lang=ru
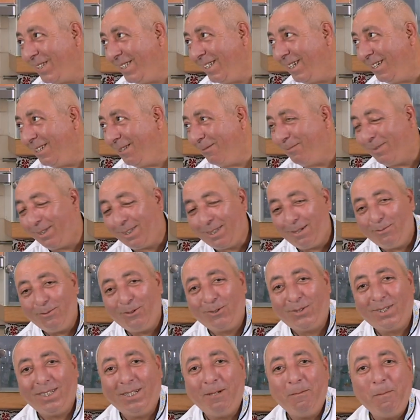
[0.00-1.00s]
знать,
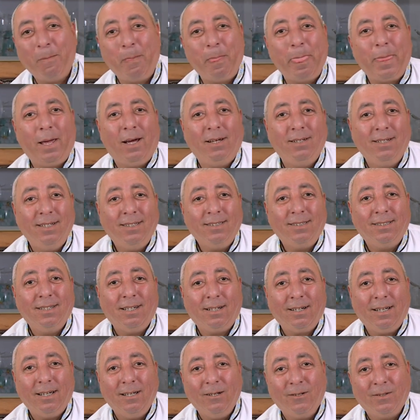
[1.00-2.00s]
потому что они
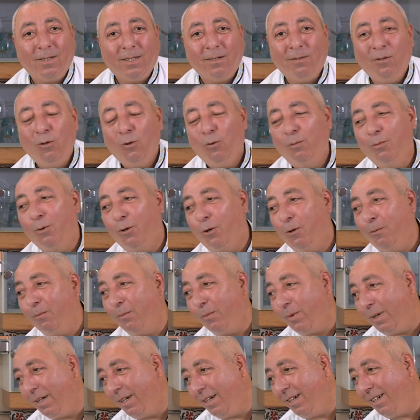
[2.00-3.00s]
стараются в
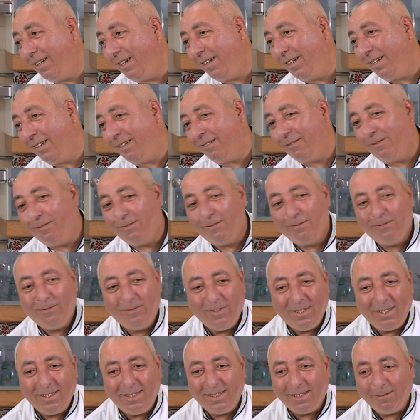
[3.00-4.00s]
любом э,
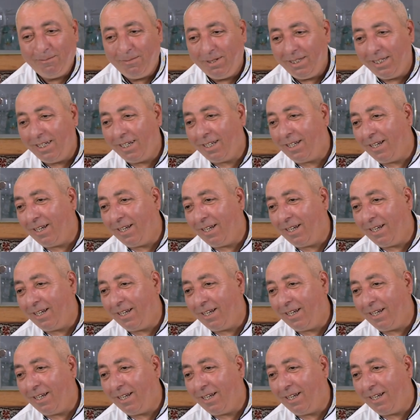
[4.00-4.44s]
виде меня